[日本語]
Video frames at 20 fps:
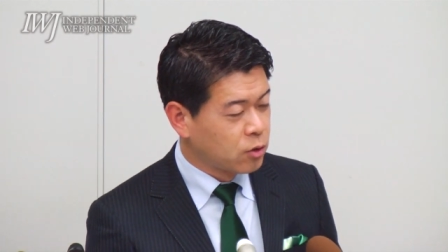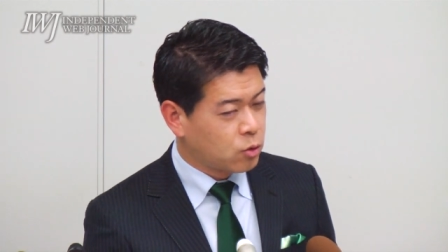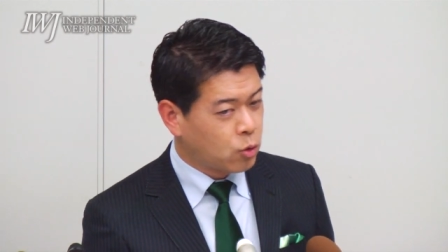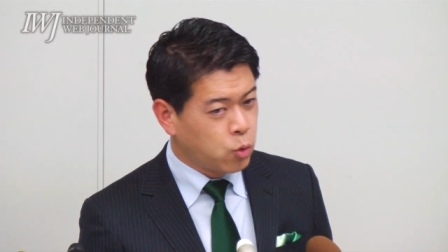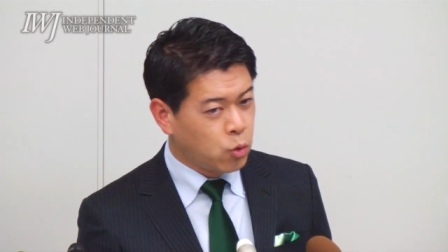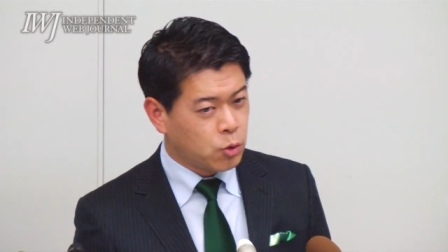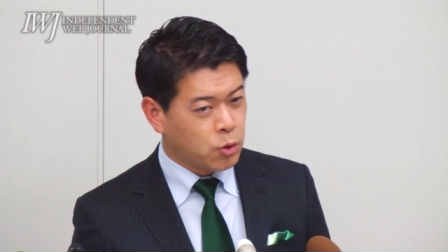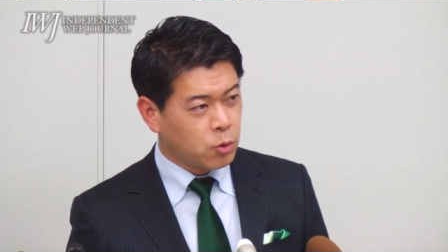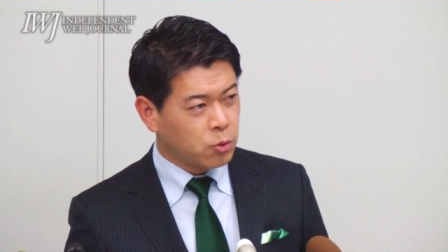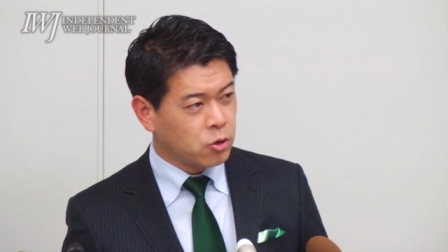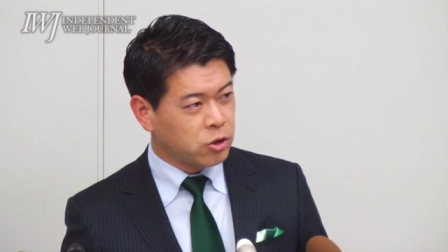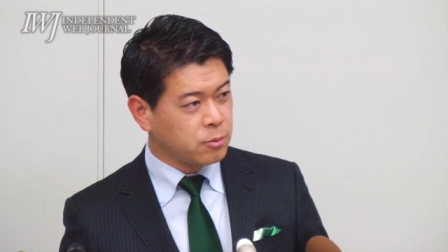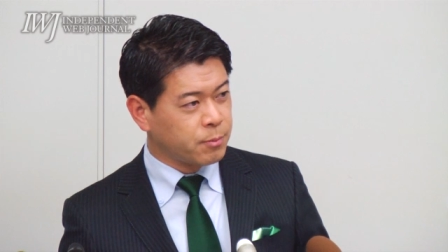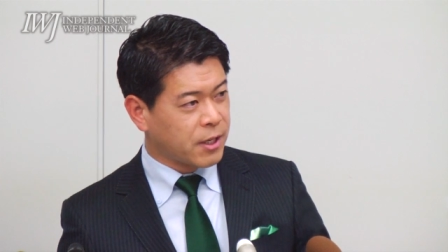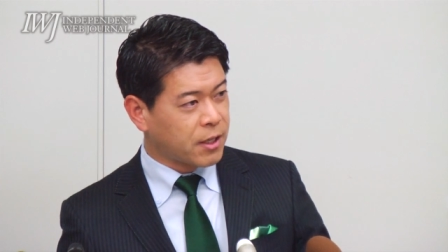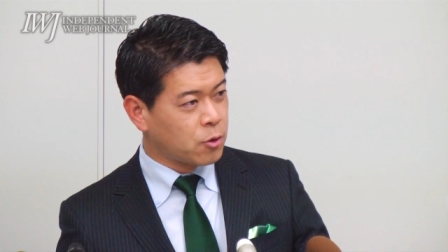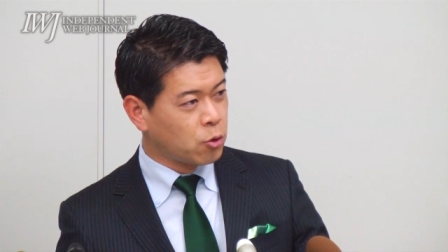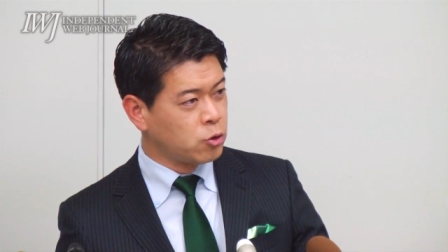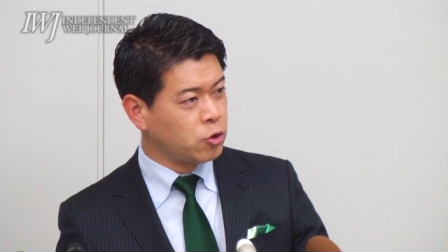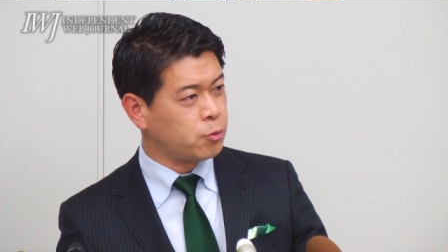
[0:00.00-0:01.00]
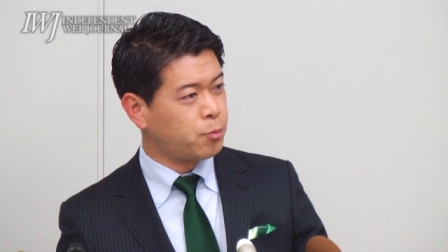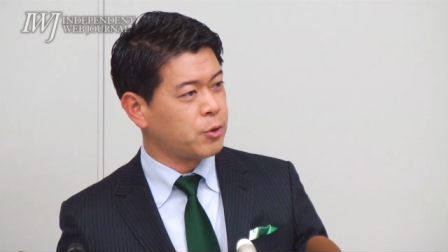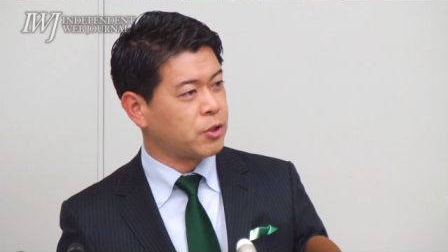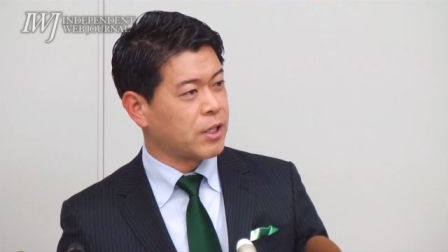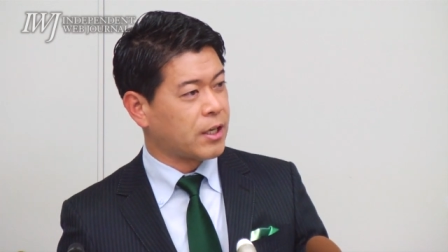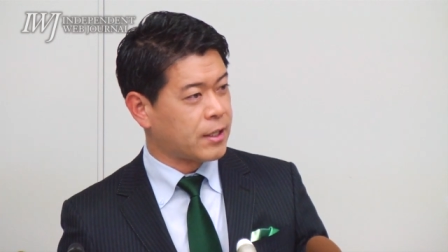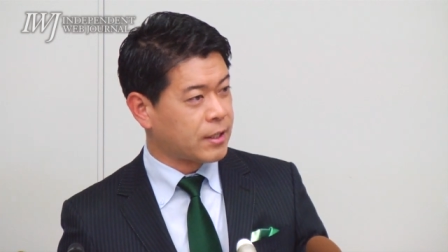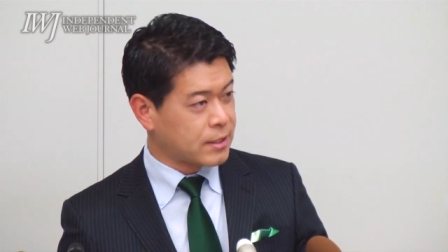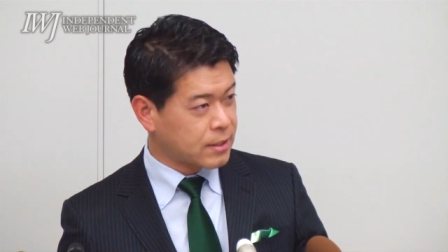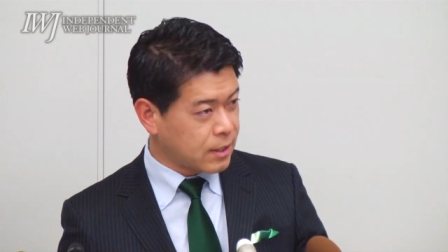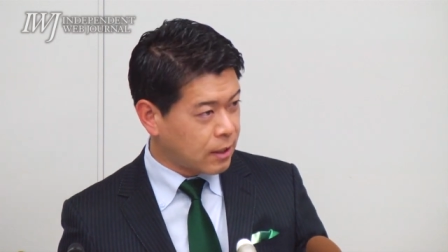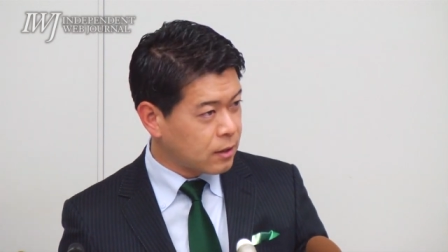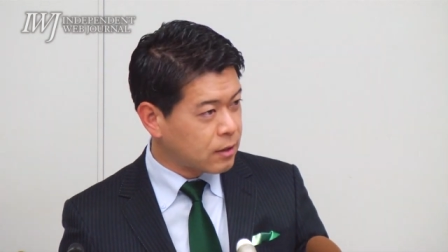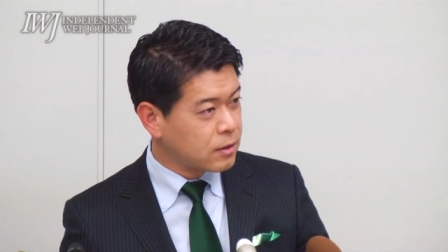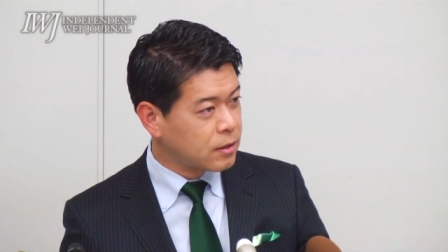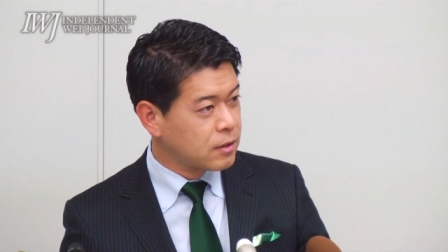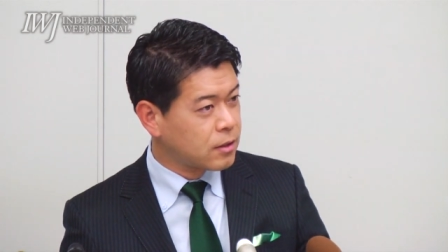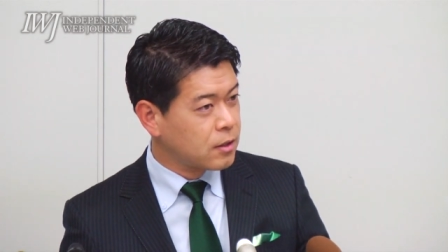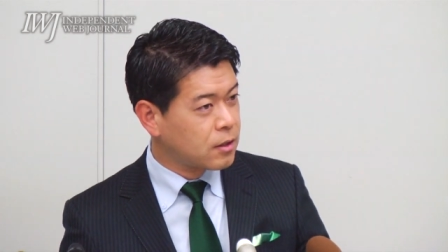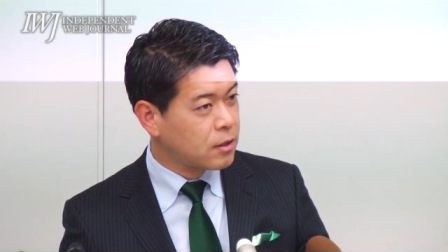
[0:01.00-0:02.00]
東京都心まで40分じゃないですか
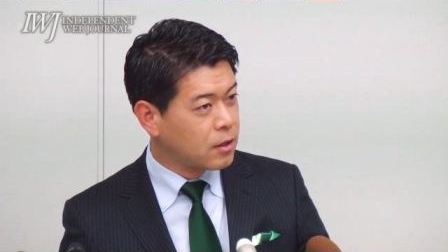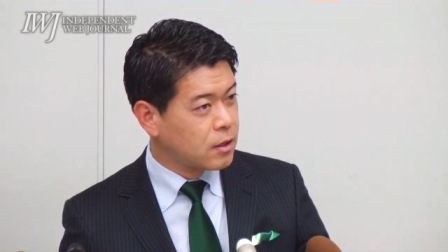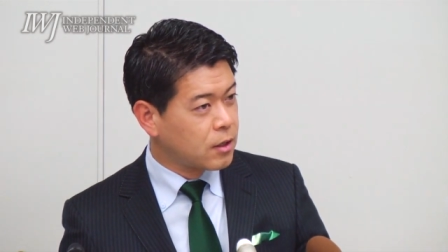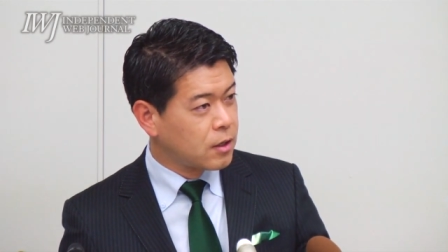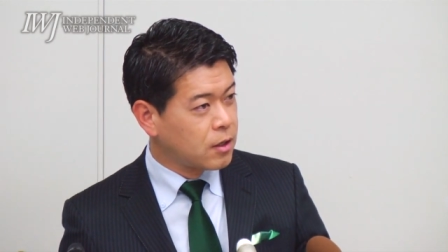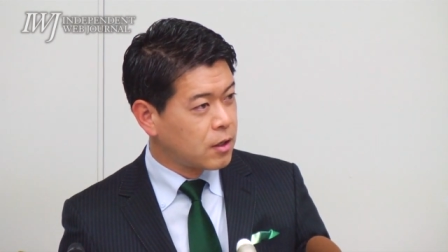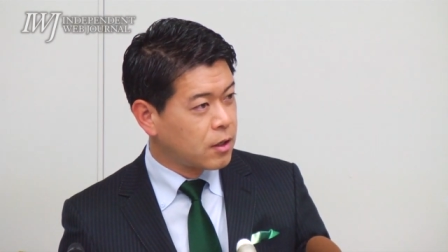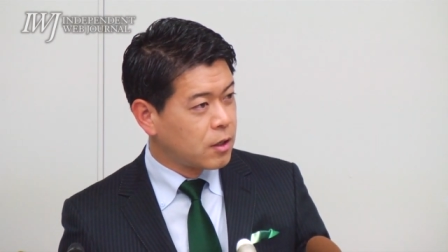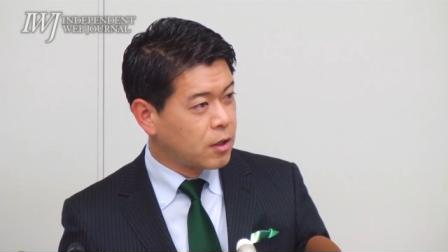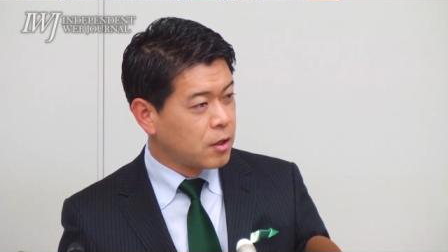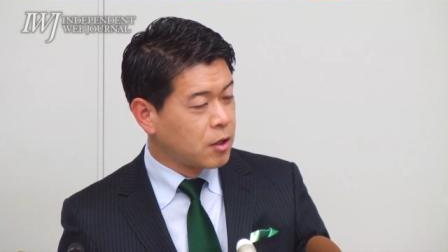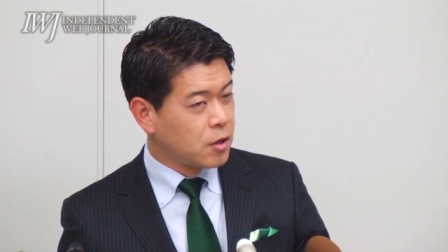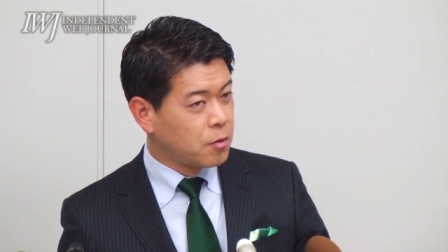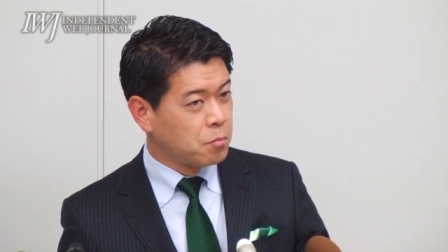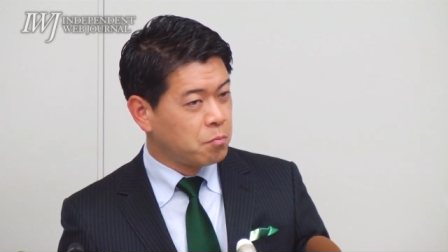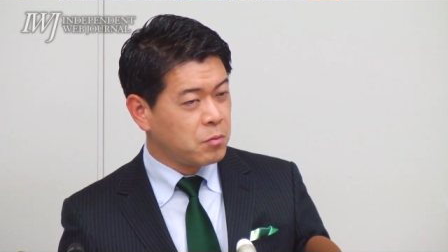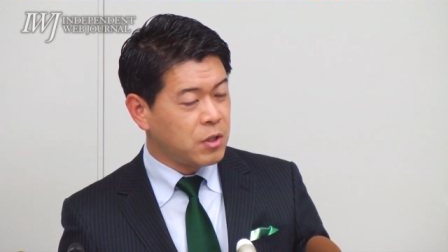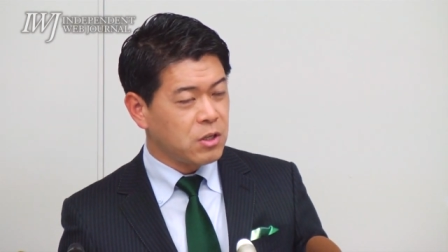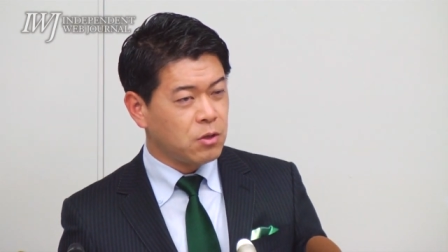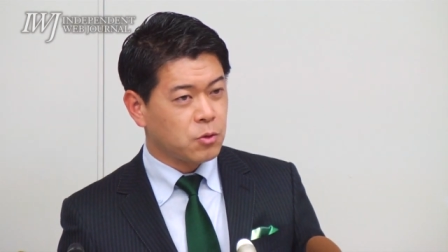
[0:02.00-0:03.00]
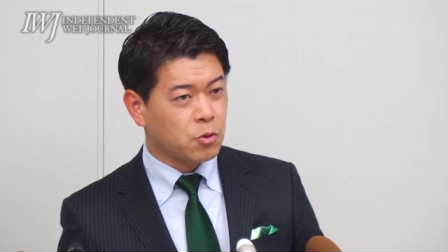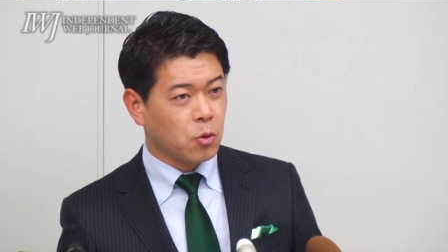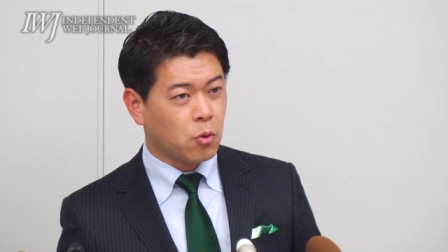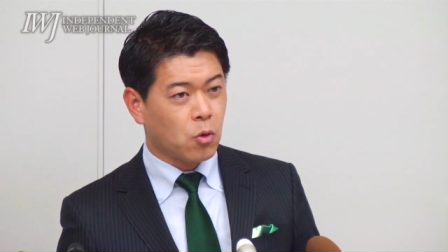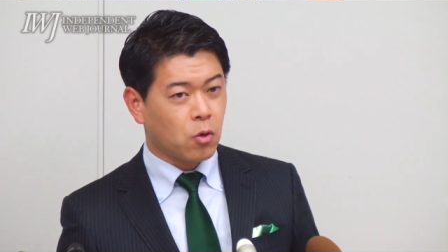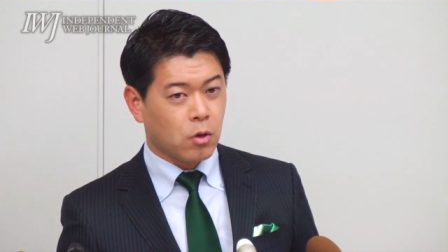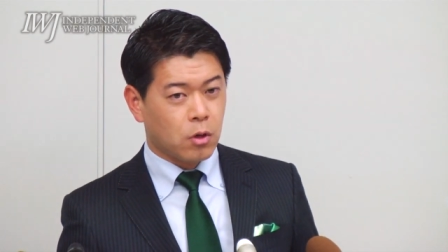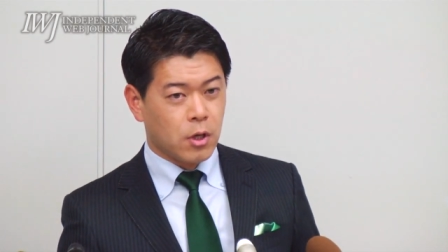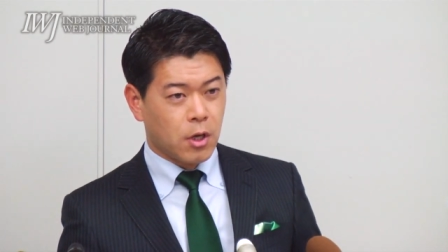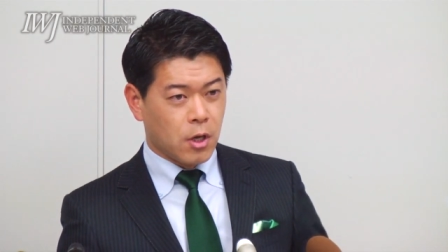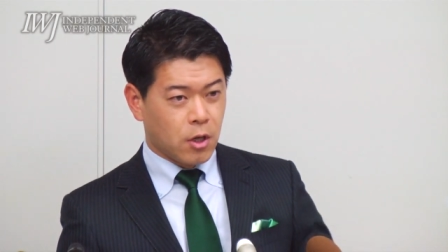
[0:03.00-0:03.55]
見ると